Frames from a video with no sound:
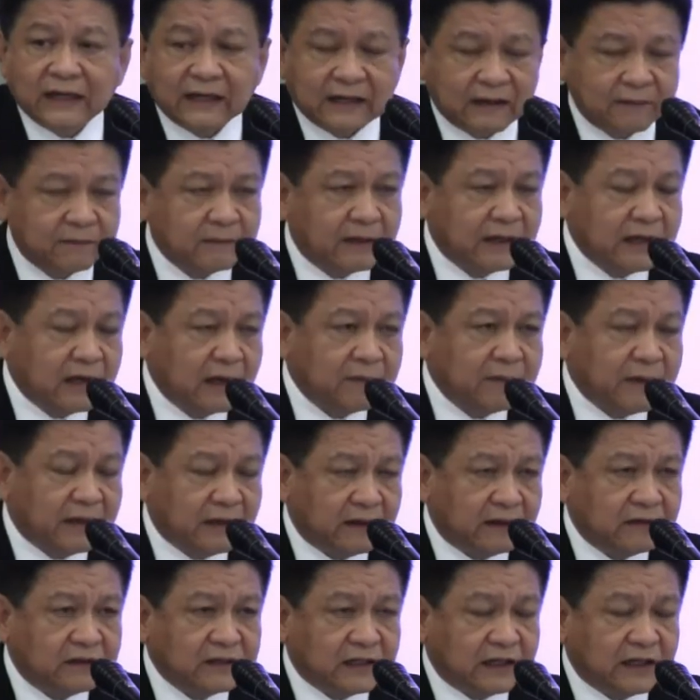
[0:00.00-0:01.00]
นะครับอันนี้ก็เป็น
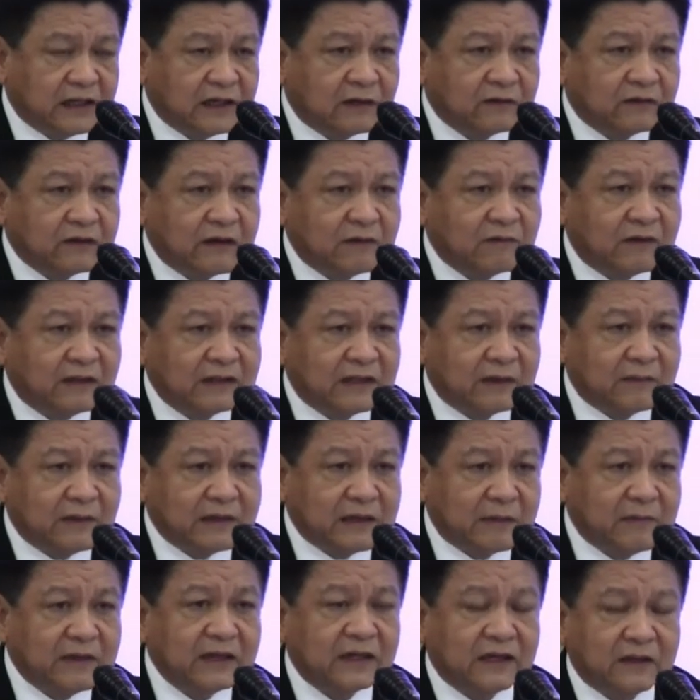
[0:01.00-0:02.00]
สิ่งที่เราเตรียมไว้แต่มัน
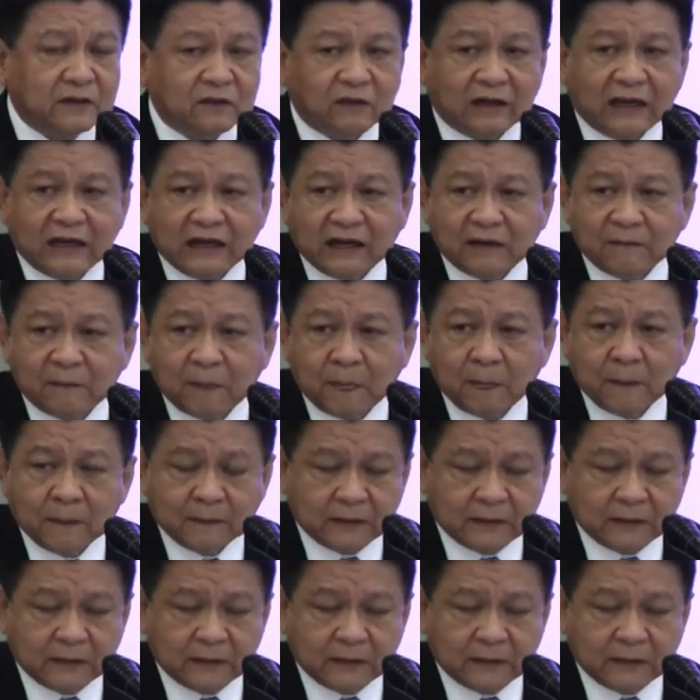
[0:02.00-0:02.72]
ยังไม่ถึงตรงนั้นนะครับ